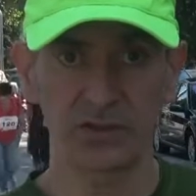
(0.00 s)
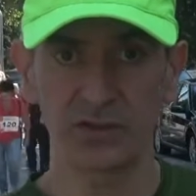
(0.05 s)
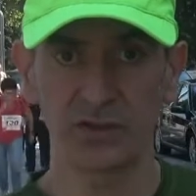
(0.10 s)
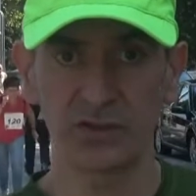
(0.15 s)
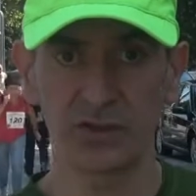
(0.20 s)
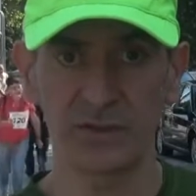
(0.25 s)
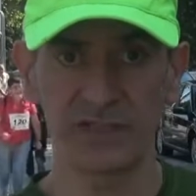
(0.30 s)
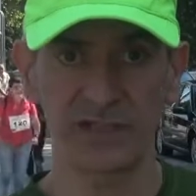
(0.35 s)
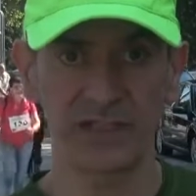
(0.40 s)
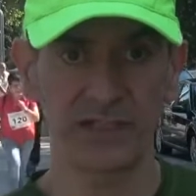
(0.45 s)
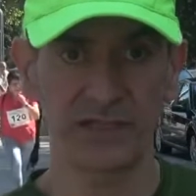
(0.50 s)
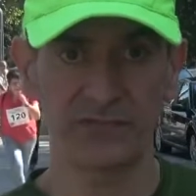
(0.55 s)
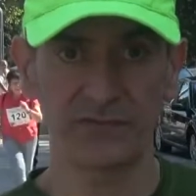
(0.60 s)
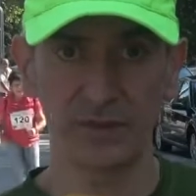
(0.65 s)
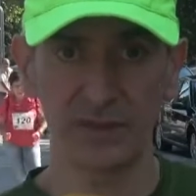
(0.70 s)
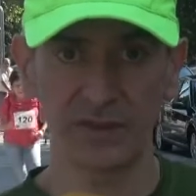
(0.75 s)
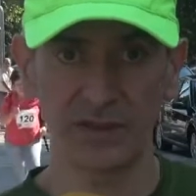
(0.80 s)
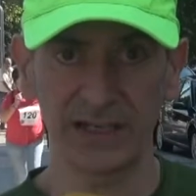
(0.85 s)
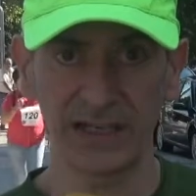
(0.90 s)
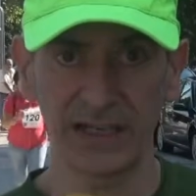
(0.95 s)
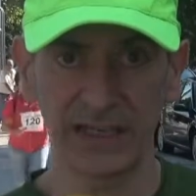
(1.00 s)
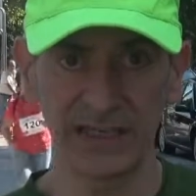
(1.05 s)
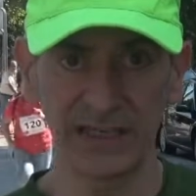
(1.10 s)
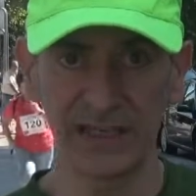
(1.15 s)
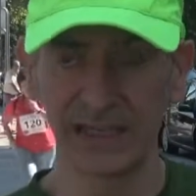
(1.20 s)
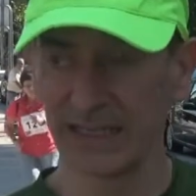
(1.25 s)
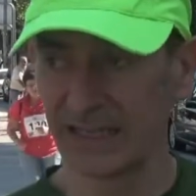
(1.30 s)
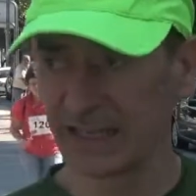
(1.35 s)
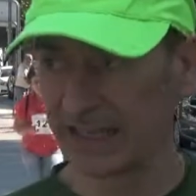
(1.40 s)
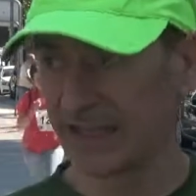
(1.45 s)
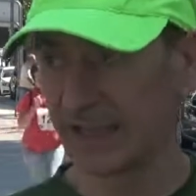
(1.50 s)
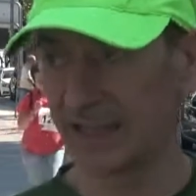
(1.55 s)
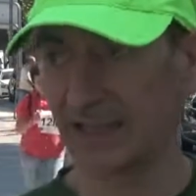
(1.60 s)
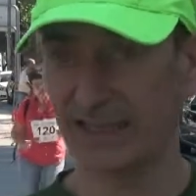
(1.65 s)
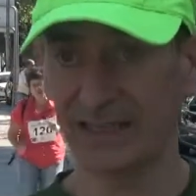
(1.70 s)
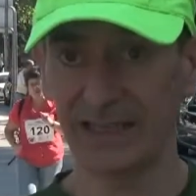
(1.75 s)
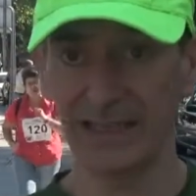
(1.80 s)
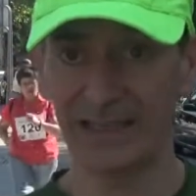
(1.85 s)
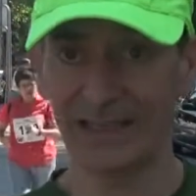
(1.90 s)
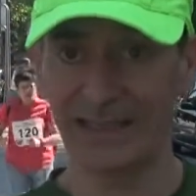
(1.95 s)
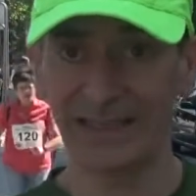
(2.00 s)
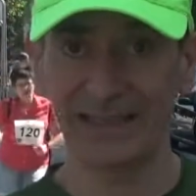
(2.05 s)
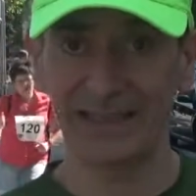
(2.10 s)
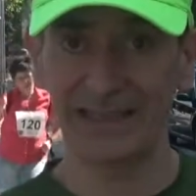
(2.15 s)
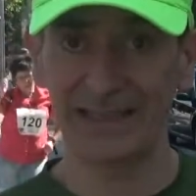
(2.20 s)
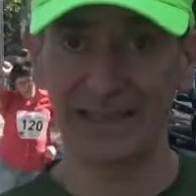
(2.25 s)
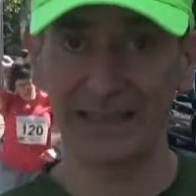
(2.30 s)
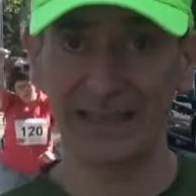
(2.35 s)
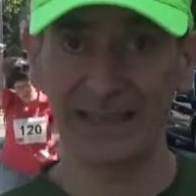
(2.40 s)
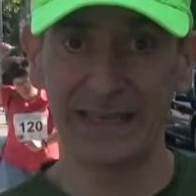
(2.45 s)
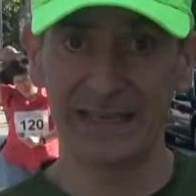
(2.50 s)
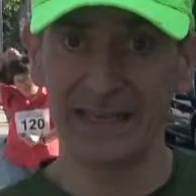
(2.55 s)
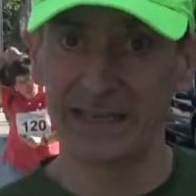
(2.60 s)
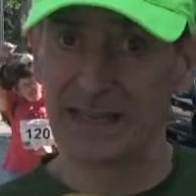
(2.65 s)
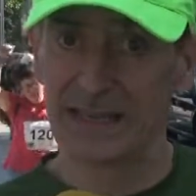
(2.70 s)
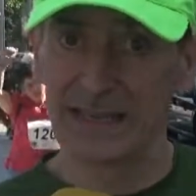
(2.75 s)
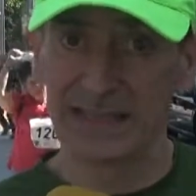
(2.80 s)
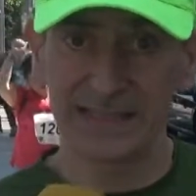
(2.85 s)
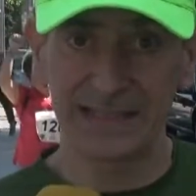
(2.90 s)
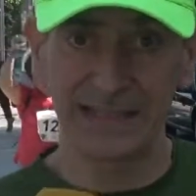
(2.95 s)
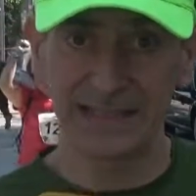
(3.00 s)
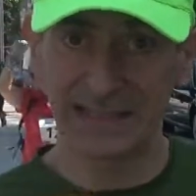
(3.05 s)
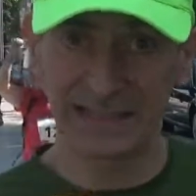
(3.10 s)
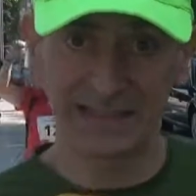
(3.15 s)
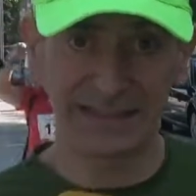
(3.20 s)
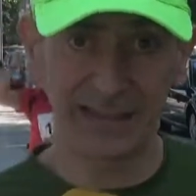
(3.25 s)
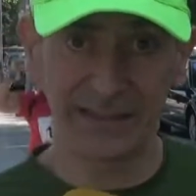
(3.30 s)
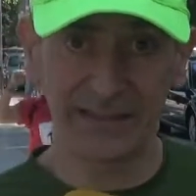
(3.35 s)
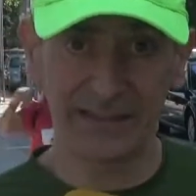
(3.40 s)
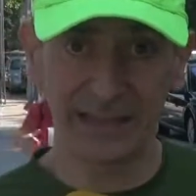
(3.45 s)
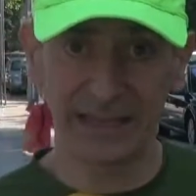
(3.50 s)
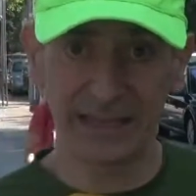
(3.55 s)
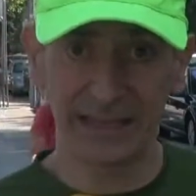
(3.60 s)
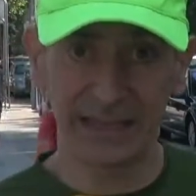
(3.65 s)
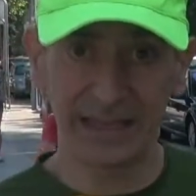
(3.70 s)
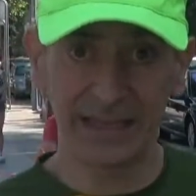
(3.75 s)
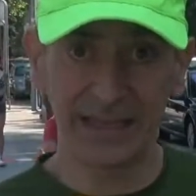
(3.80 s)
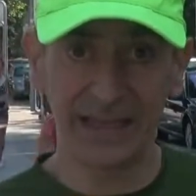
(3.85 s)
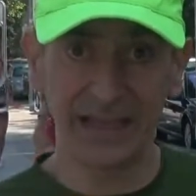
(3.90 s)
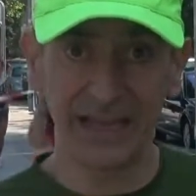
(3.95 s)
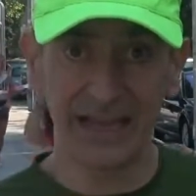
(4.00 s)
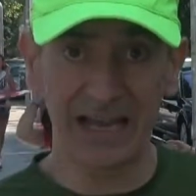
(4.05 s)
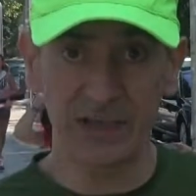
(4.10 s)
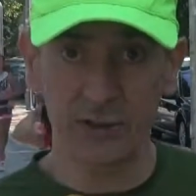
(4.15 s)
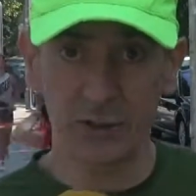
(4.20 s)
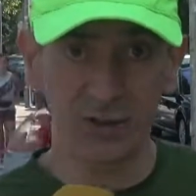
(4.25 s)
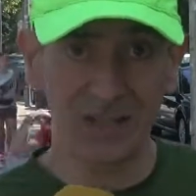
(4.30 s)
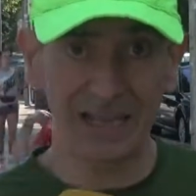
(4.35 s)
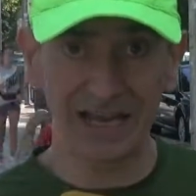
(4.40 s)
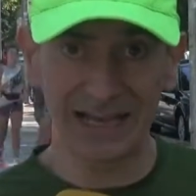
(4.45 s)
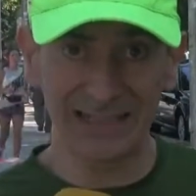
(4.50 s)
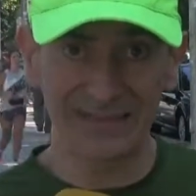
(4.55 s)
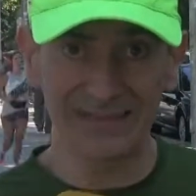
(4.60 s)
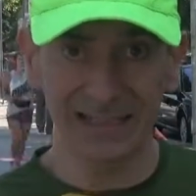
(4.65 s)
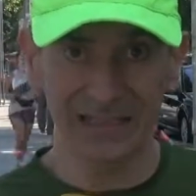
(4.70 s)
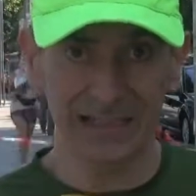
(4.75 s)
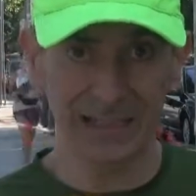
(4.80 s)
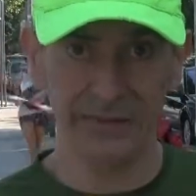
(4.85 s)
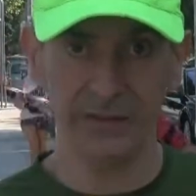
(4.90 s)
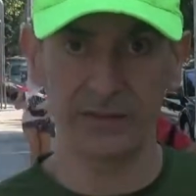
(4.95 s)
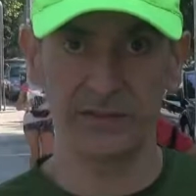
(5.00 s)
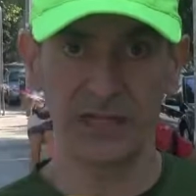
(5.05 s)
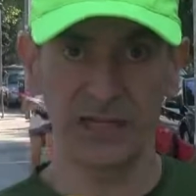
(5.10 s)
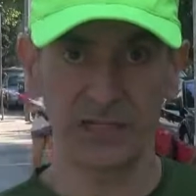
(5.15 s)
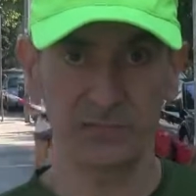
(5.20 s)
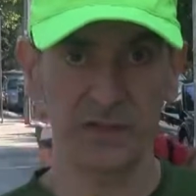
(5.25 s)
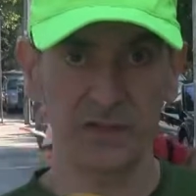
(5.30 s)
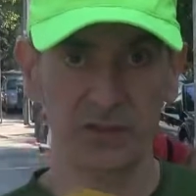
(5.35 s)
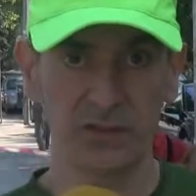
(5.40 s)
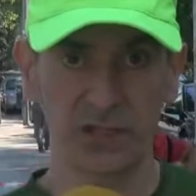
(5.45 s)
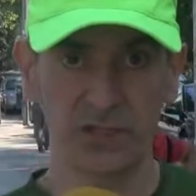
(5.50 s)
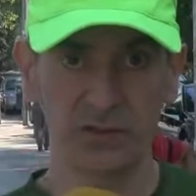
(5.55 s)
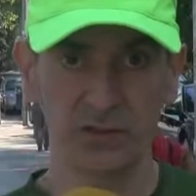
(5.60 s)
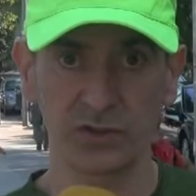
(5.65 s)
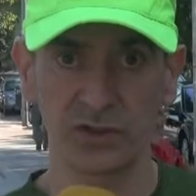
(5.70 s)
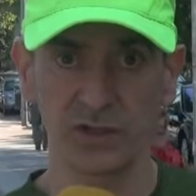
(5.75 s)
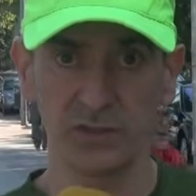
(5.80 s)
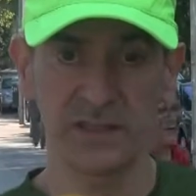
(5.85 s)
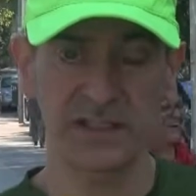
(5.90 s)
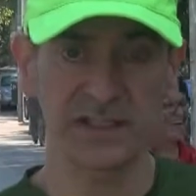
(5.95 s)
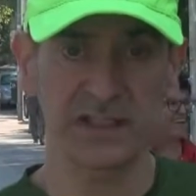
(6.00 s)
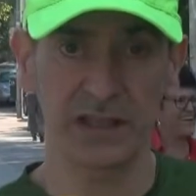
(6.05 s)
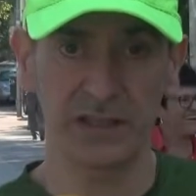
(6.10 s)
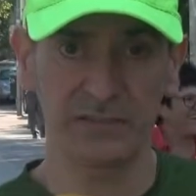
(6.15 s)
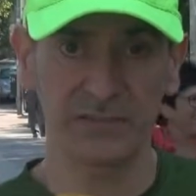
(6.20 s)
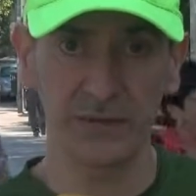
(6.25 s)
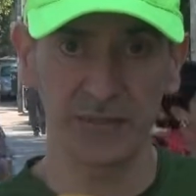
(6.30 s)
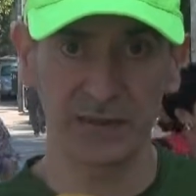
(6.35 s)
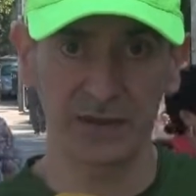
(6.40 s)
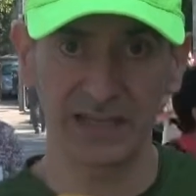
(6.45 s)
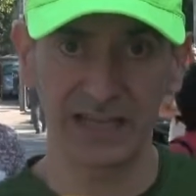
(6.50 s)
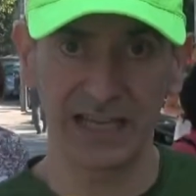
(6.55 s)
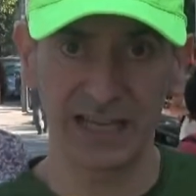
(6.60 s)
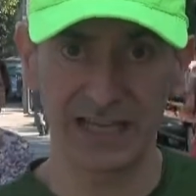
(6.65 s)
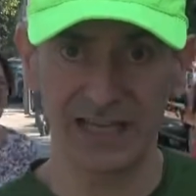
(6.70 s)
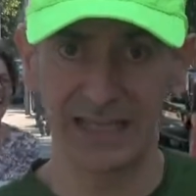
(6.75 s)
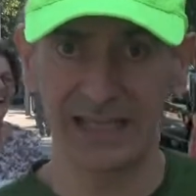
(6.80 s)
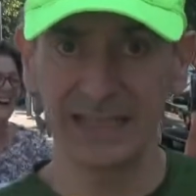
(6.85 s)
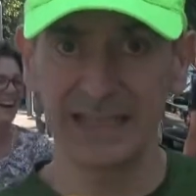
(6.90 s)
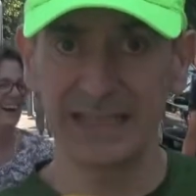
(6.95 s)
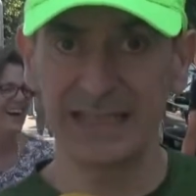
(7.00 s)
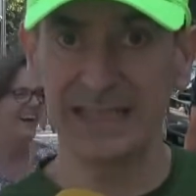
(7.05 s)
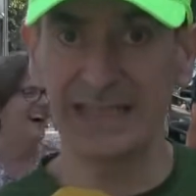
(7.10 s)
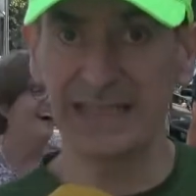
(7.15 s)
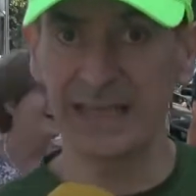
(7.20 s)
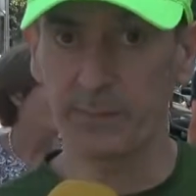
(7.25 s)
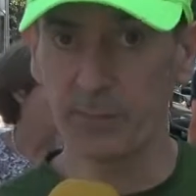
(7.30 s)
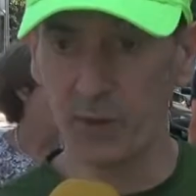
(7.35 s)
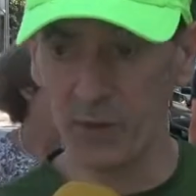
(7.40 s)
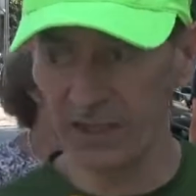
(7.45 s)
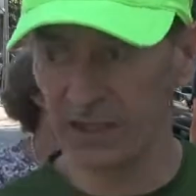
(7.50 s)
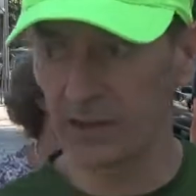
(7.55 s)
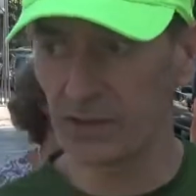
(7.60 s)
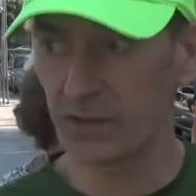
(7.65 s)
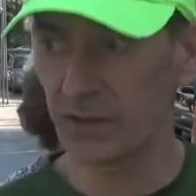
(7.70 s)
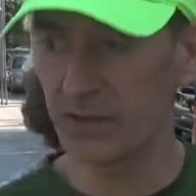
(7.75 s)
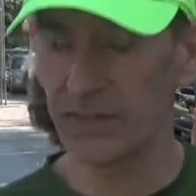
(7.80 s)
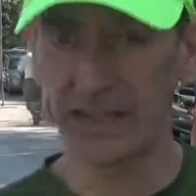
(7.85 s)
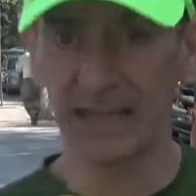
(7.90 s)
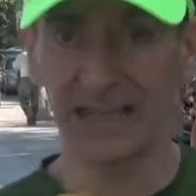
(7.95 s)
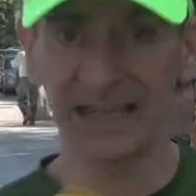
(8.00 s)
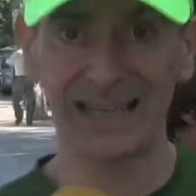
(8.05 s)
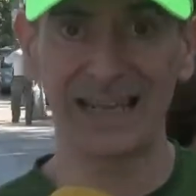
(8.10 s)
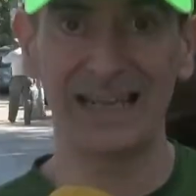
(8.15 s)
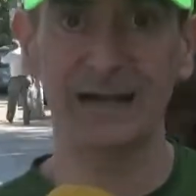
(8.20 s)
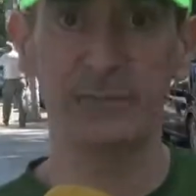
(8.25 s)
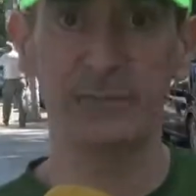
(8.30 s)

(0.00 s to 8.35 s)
con diversidad funcional. Eh, se trata de ayudar a la integración de las personas con diversidad funcional y que puedan conocer el